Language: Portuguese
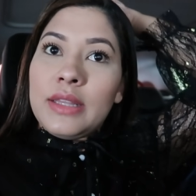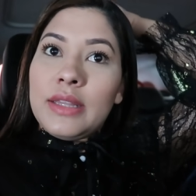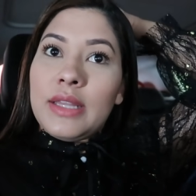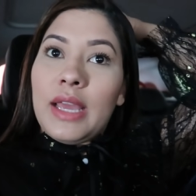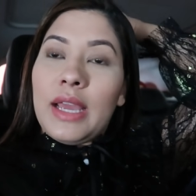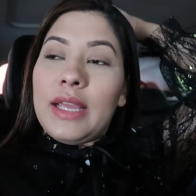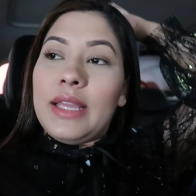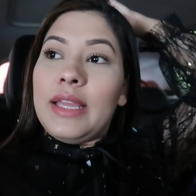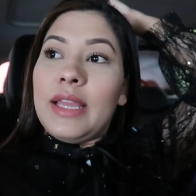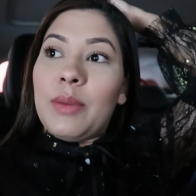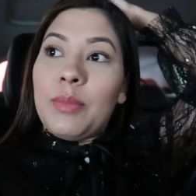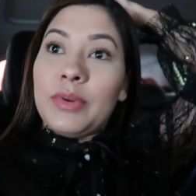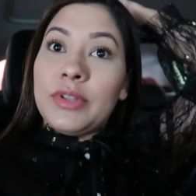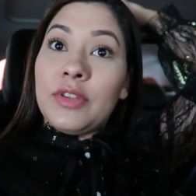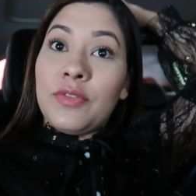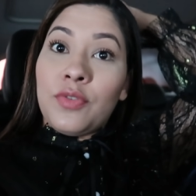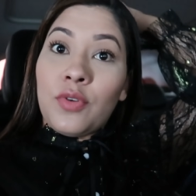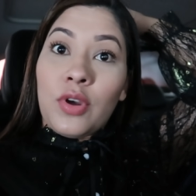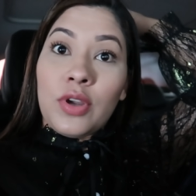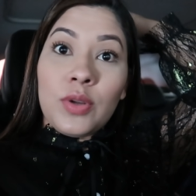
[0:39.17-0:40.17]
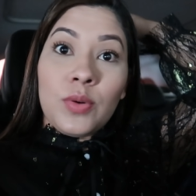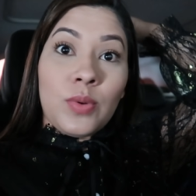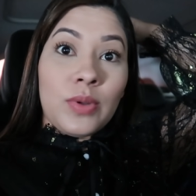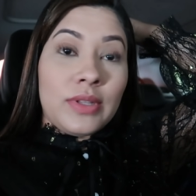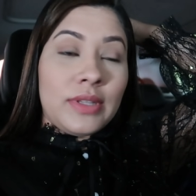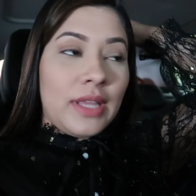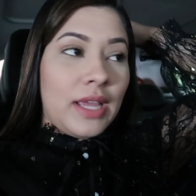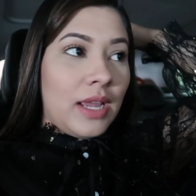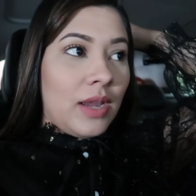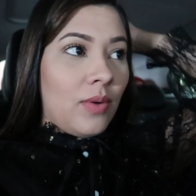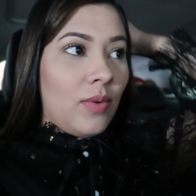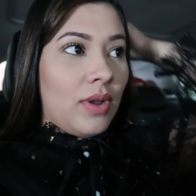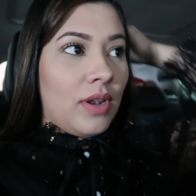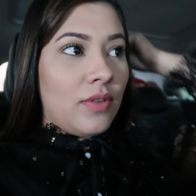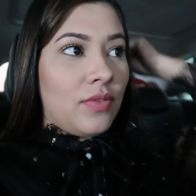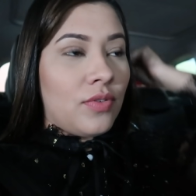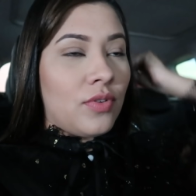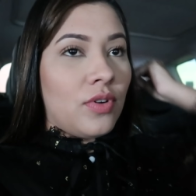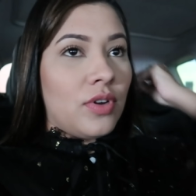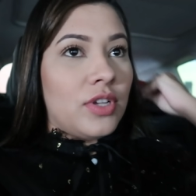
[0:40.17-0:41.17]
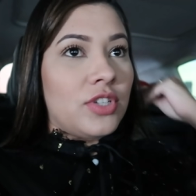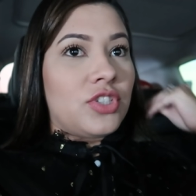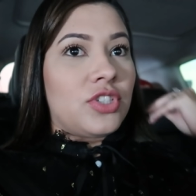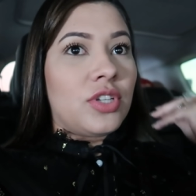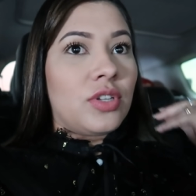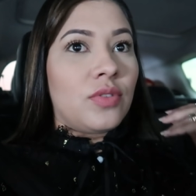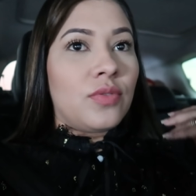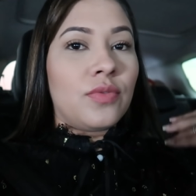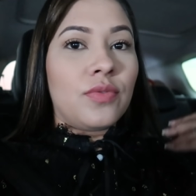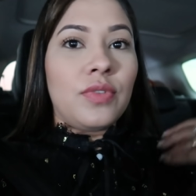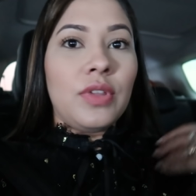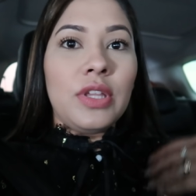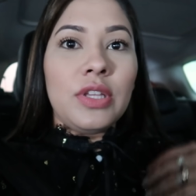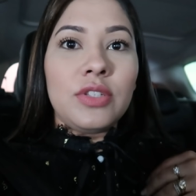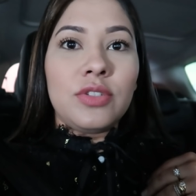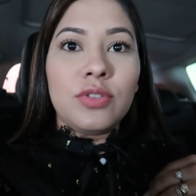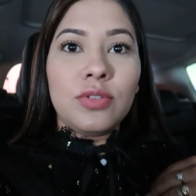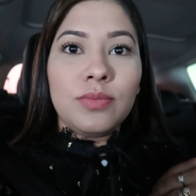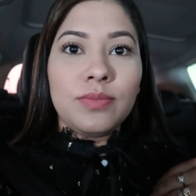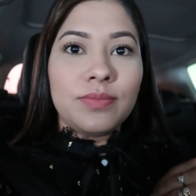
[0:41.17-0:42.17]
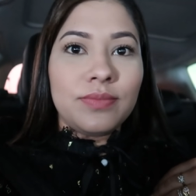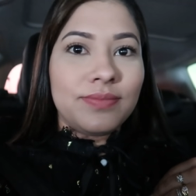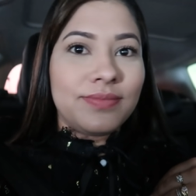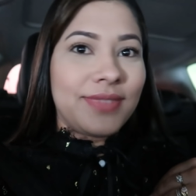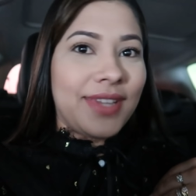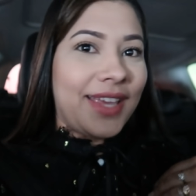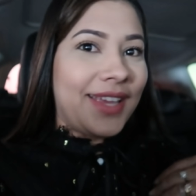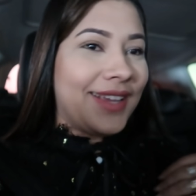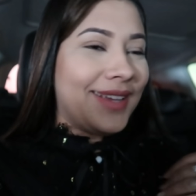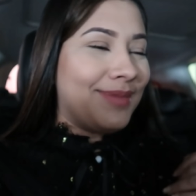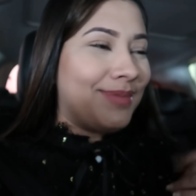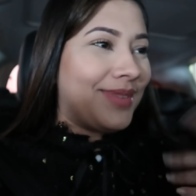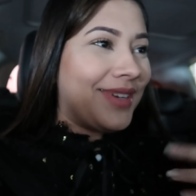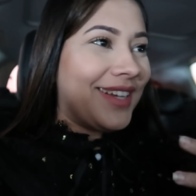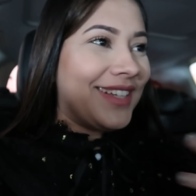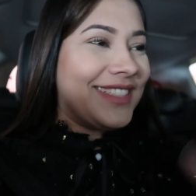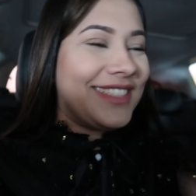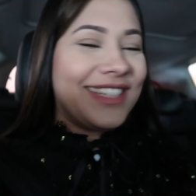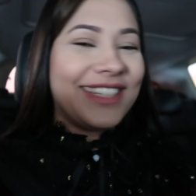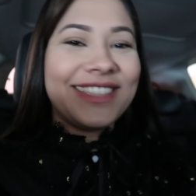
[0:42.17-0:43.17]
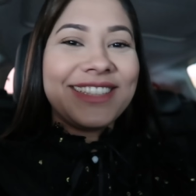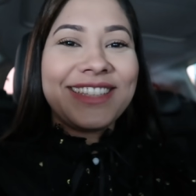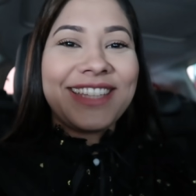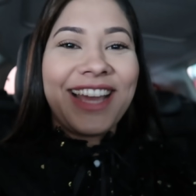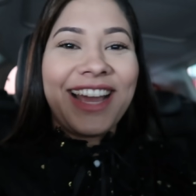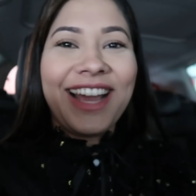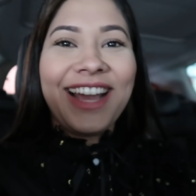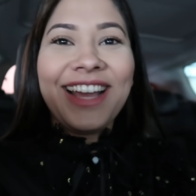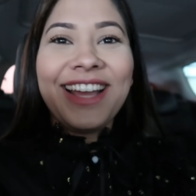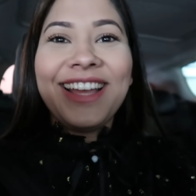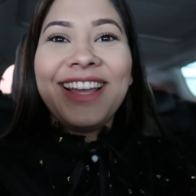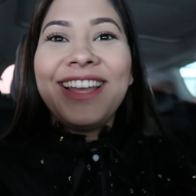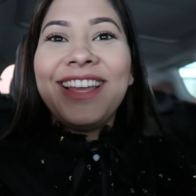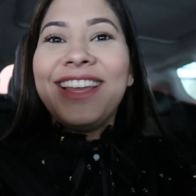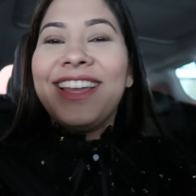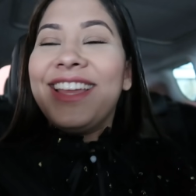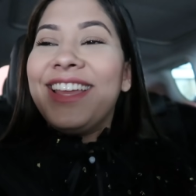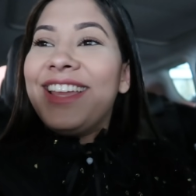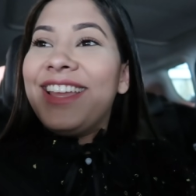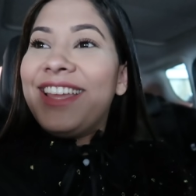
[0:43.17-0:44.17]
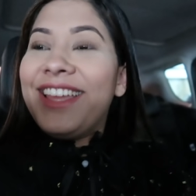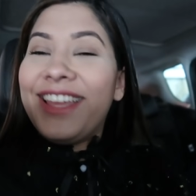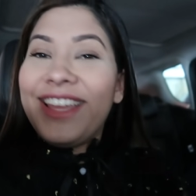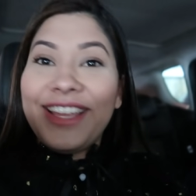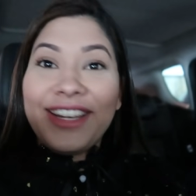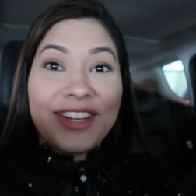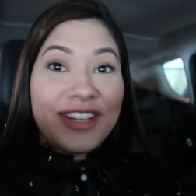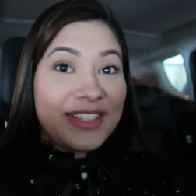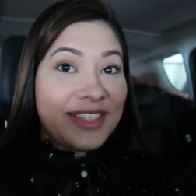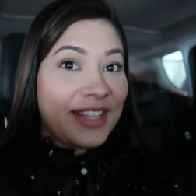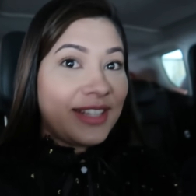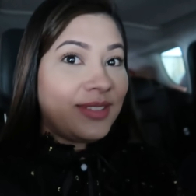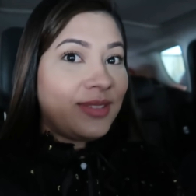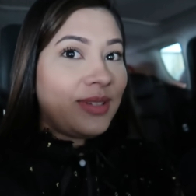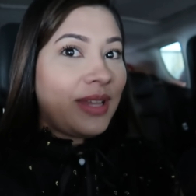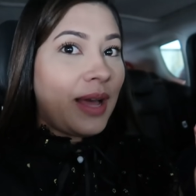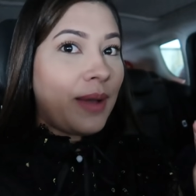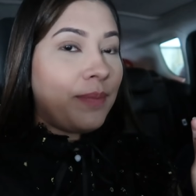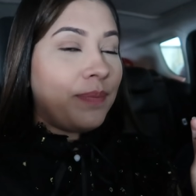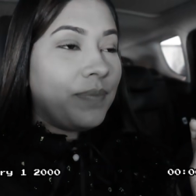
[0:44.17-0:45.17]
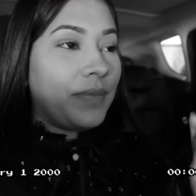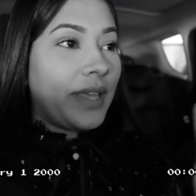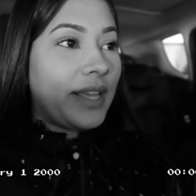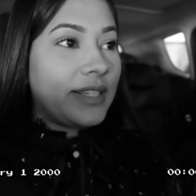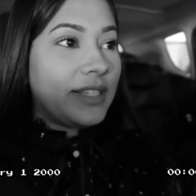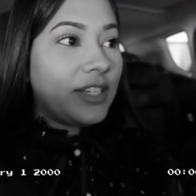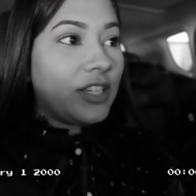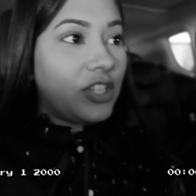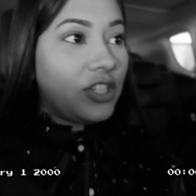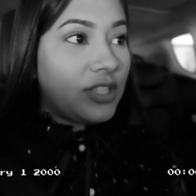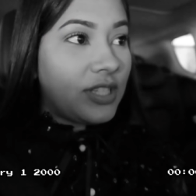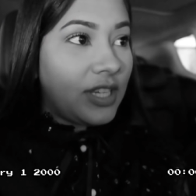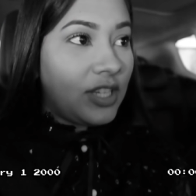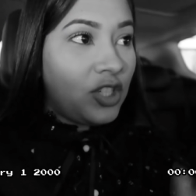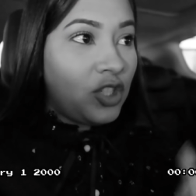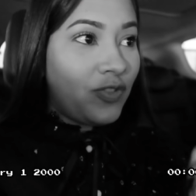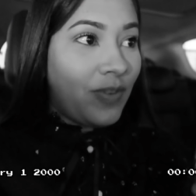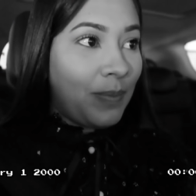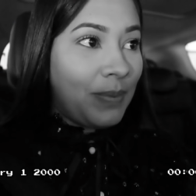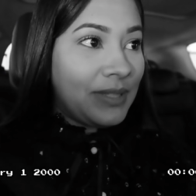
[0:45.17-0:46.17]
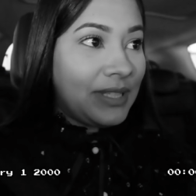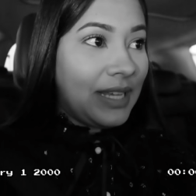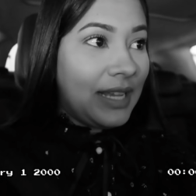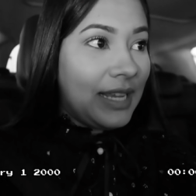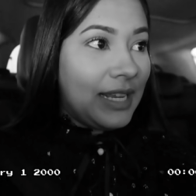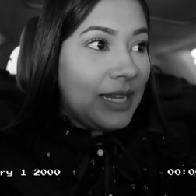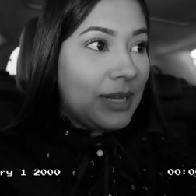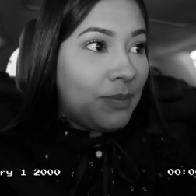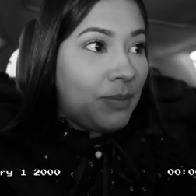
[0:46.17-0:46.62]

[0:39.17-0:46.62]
Daí a moda ficou aqui no hotel, ela ficou editando um vídeo, né, pra adiantar. E nós tá indo lá. Assim que a gente vai passar...